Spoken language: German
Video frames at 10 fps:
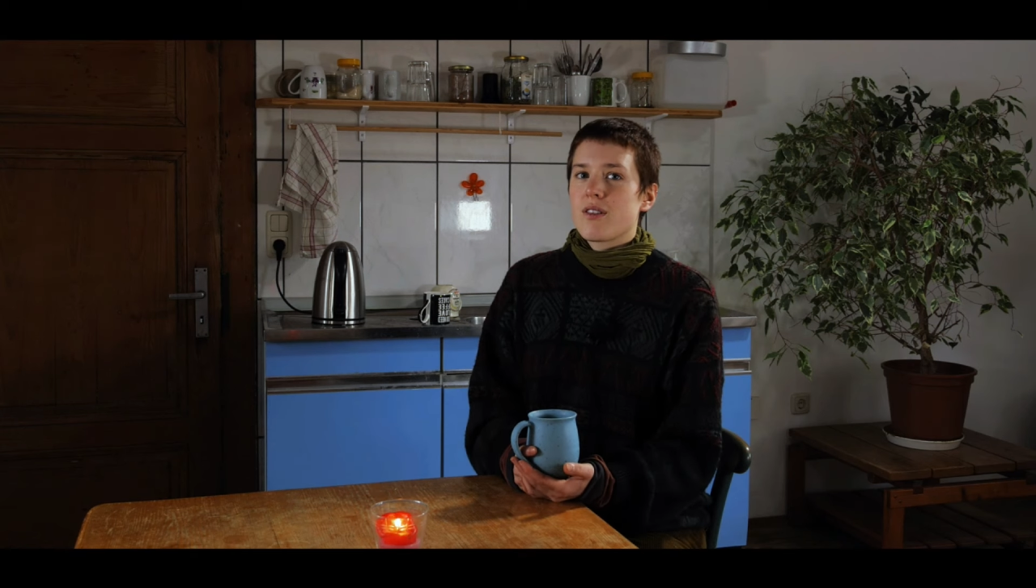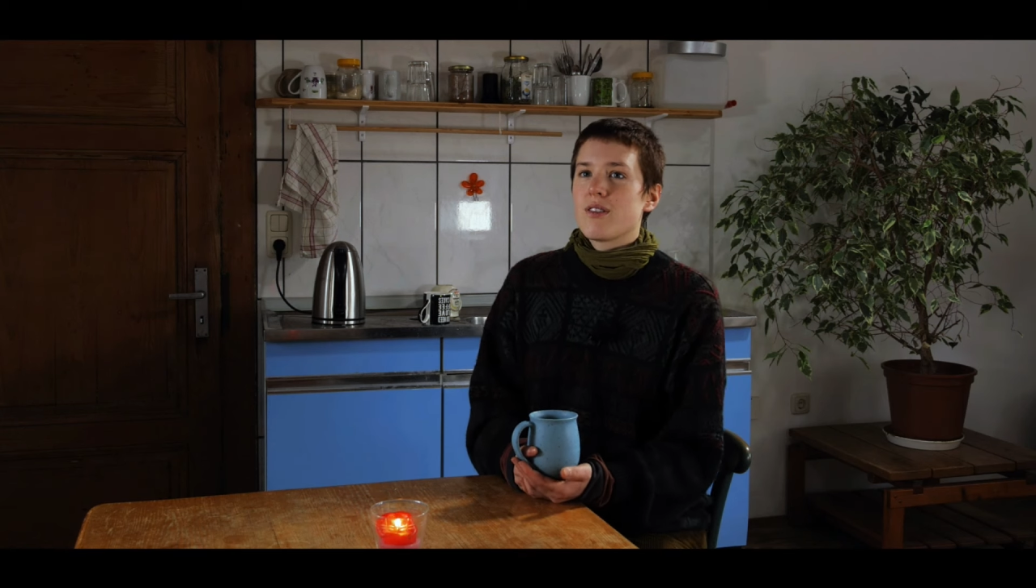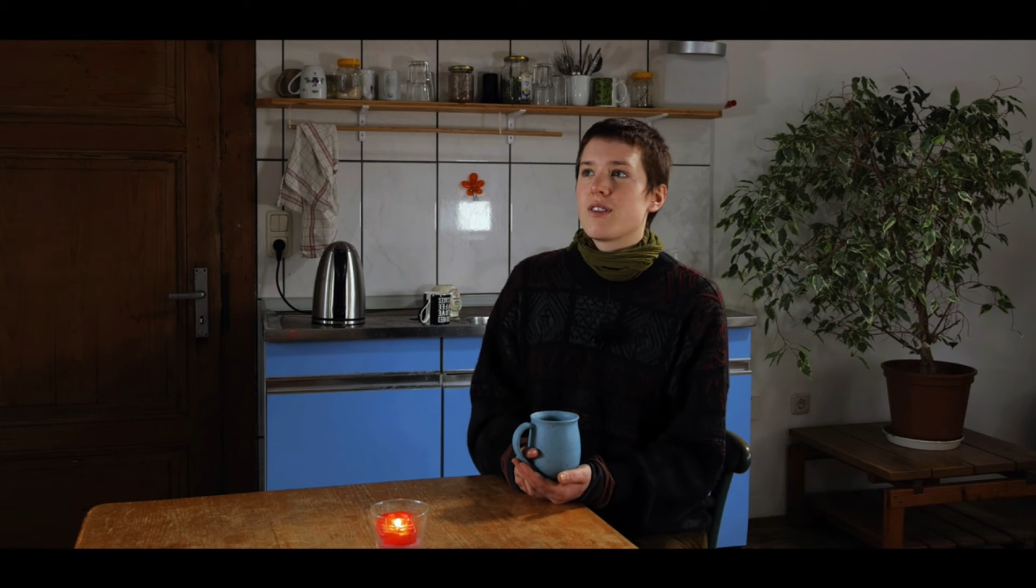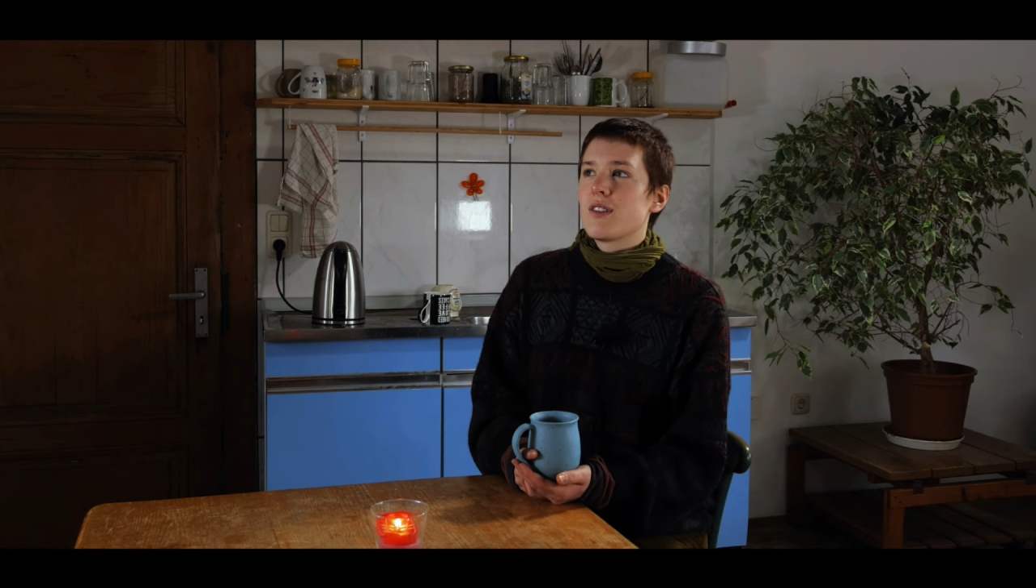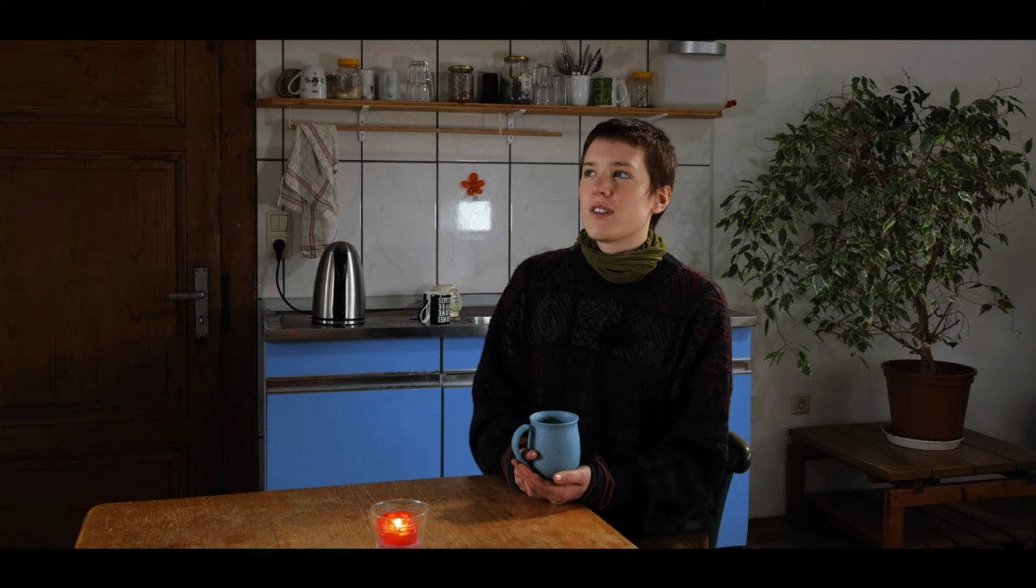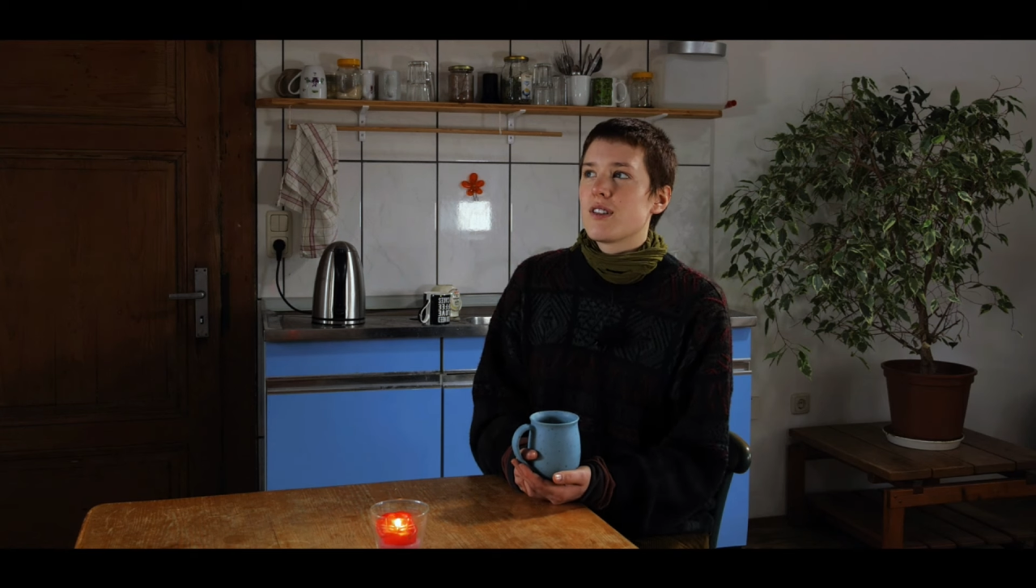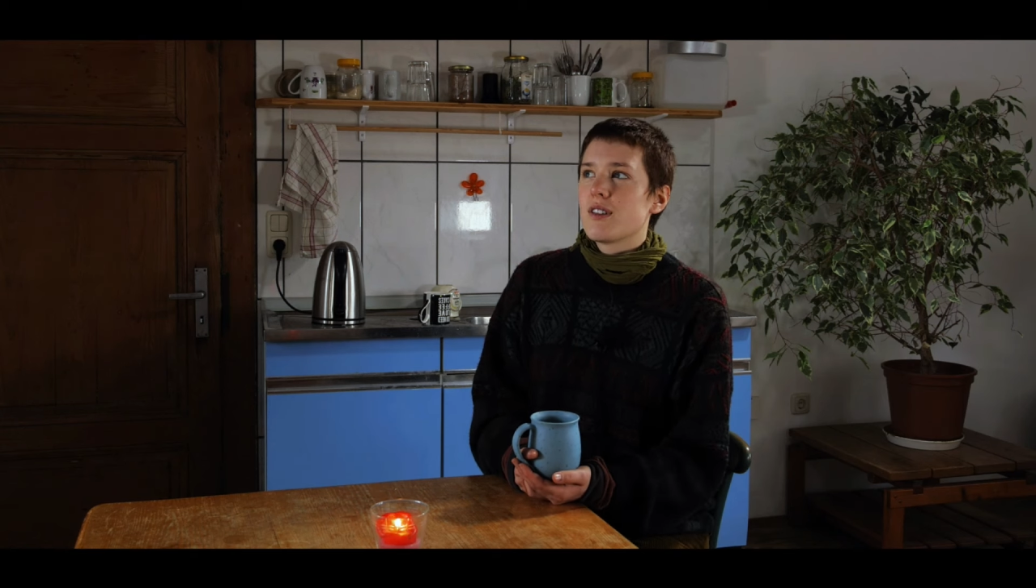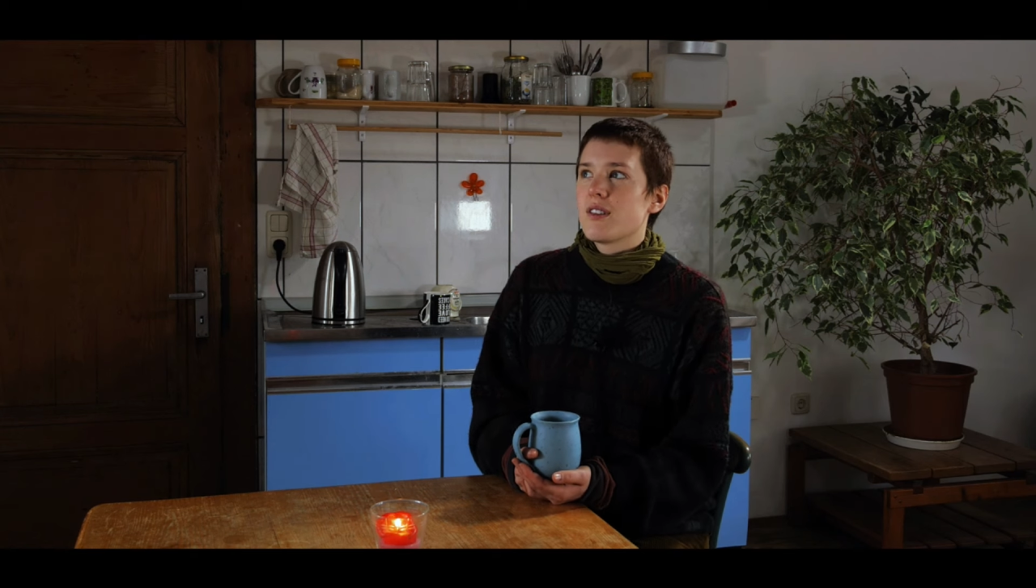Und